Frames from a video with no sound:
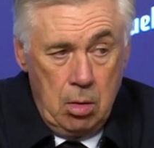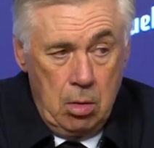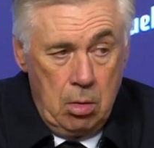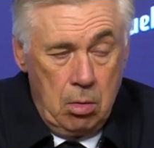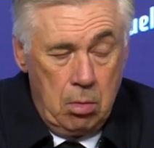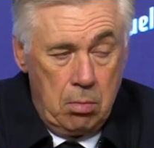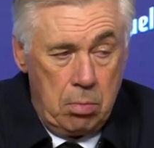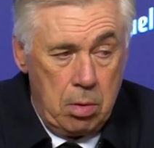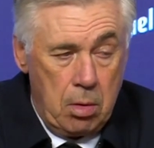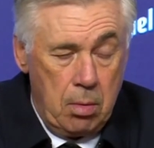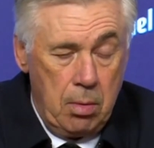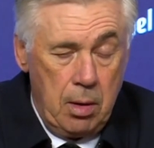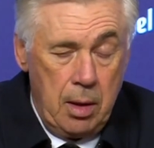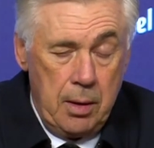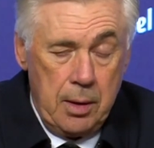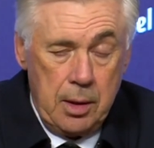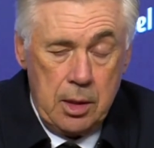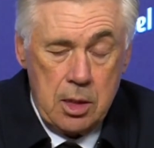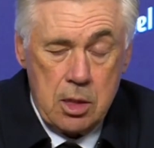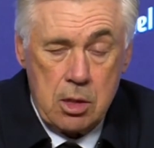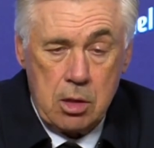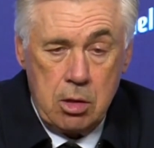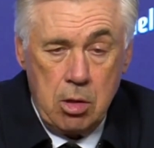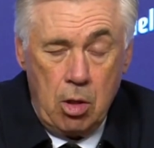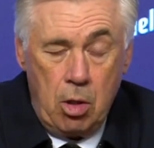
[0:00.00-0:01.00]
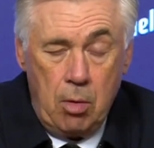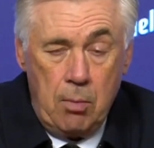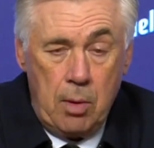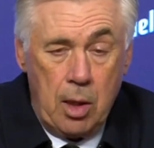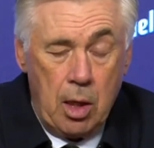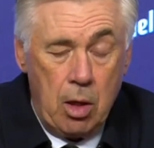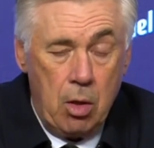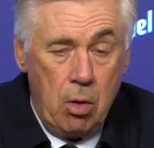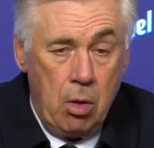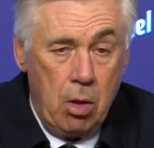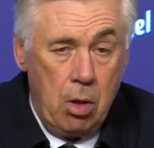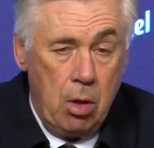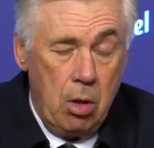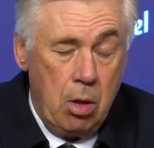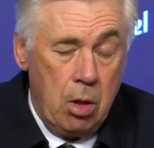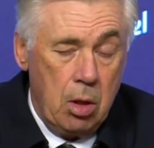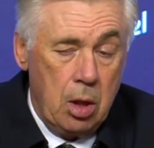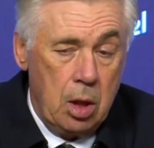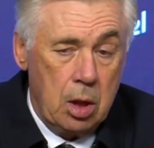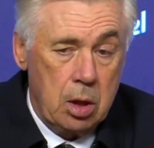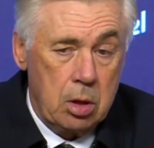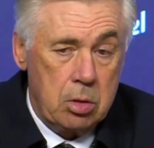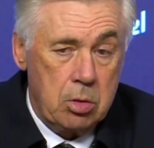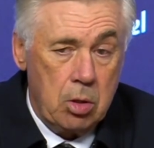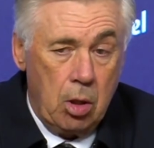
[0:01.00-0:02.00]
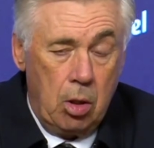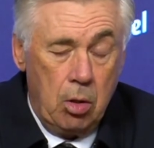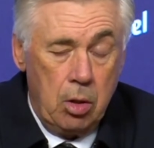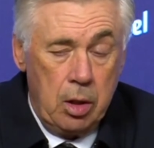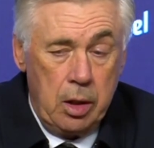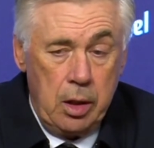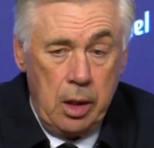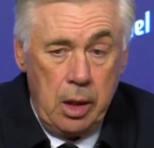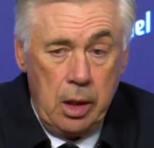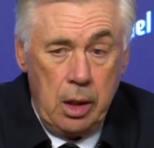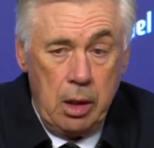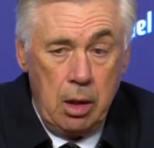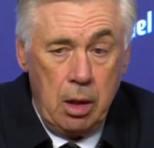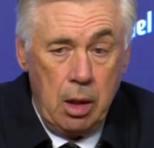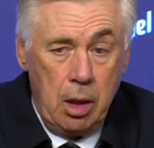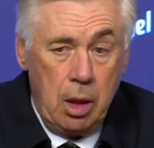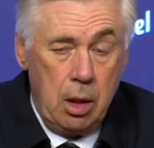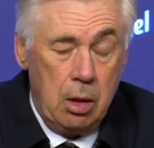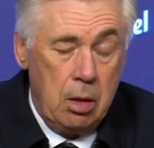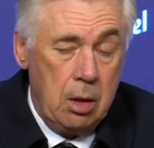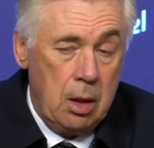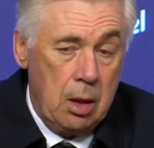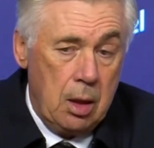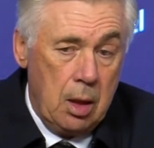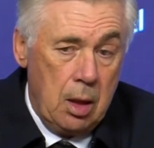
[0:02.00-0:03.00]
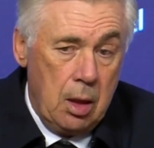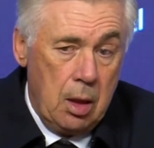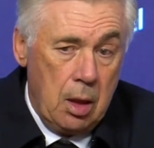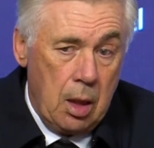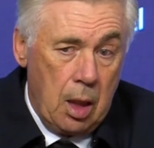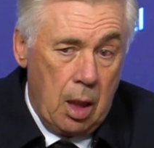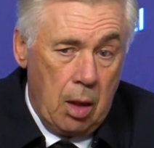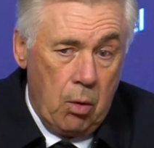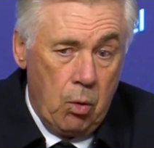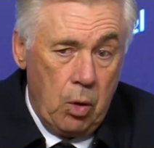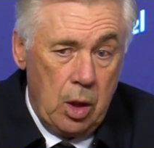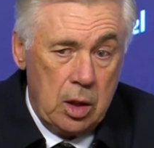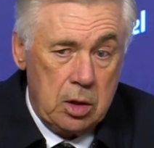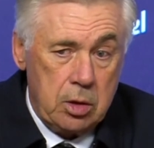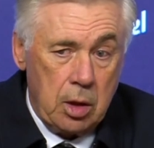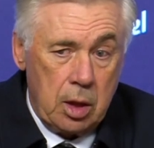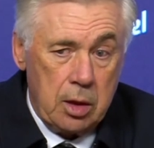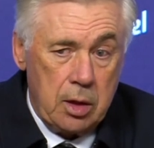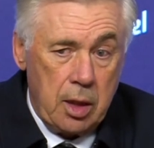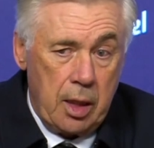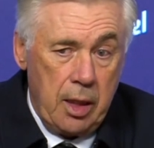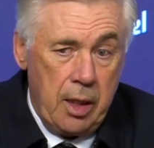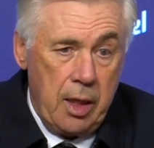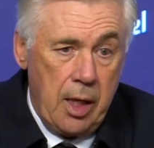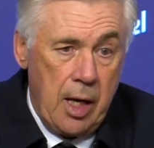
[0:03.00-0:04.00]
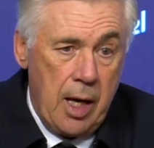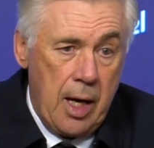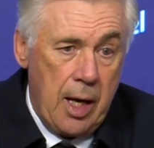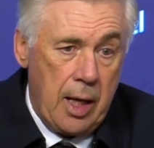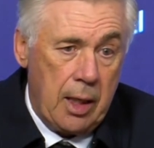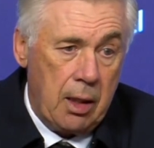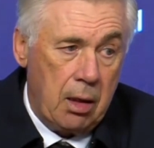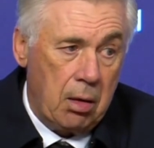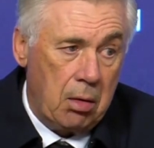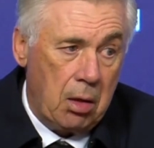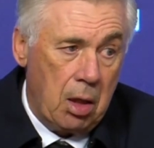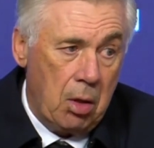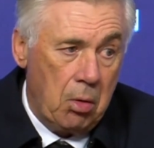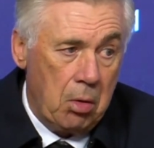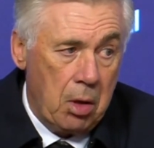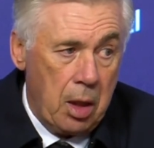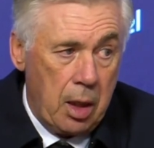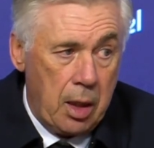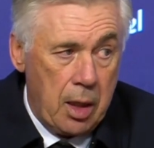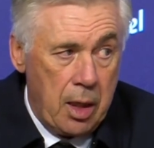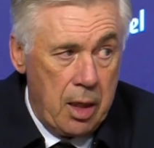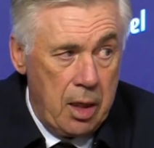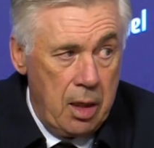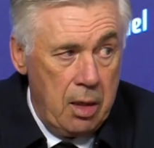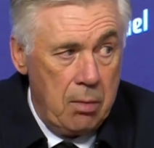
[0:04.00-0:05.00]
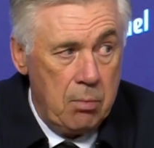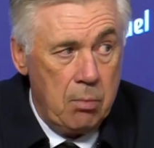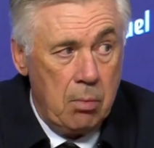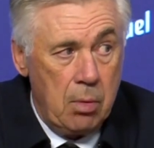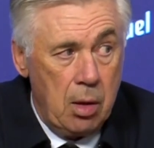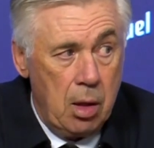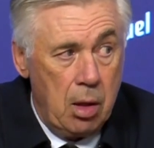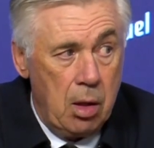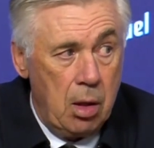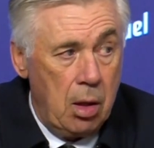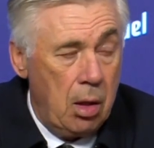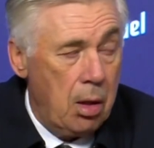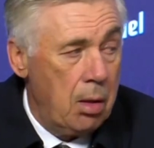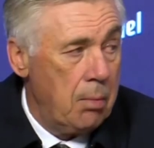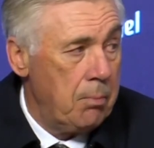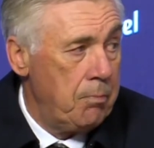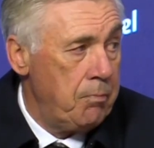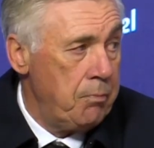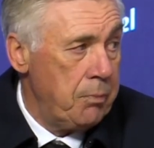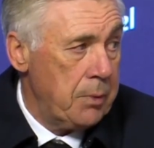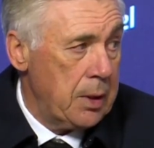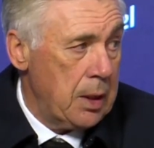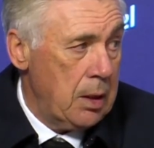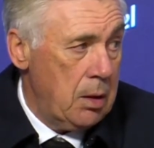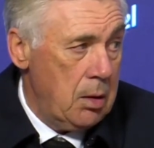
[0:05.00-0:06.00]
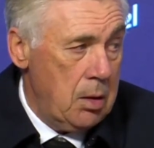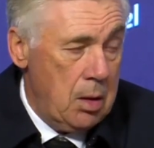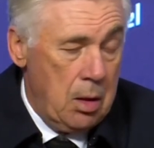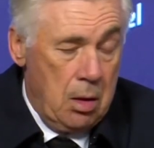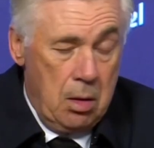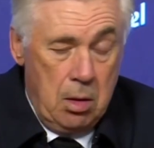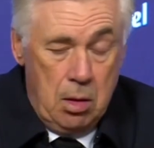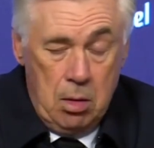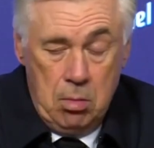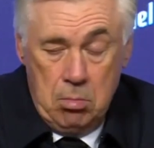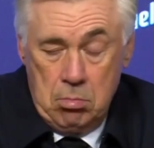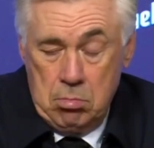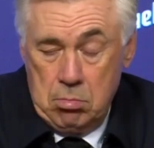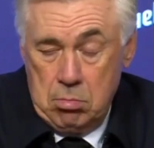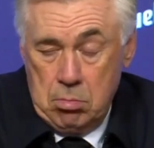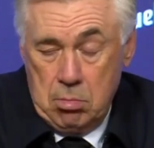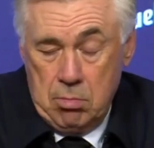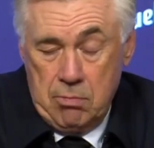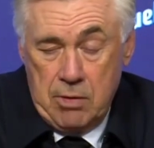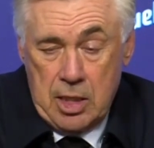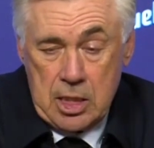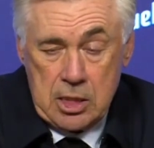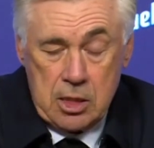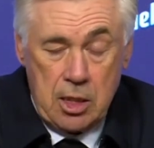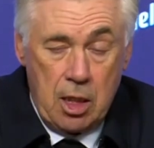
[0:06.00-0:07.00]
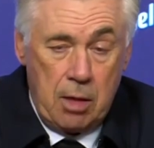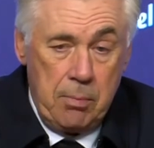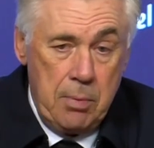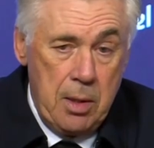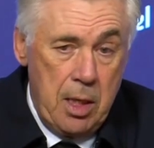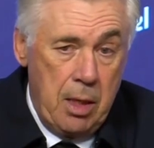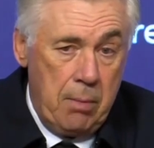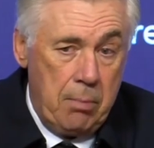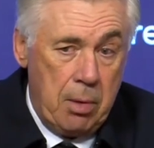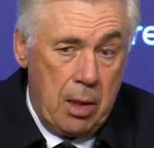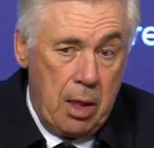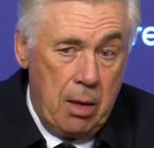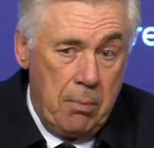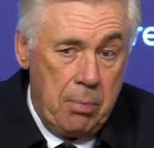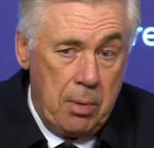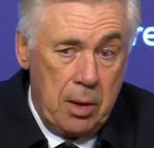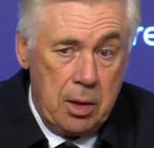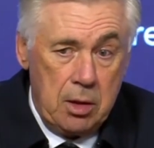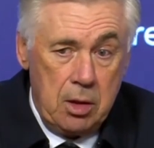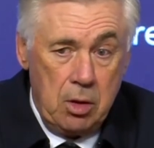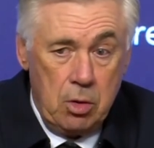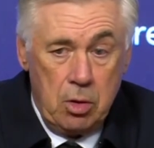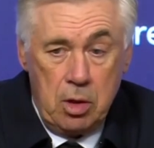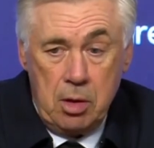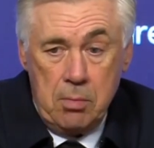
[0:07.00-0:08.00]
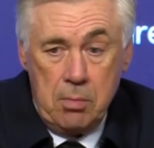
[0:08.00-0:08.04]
un problema de estómago, Tony eh, ha vuelto a entrenar, creo que Karim eh, va a estar bien para el partido de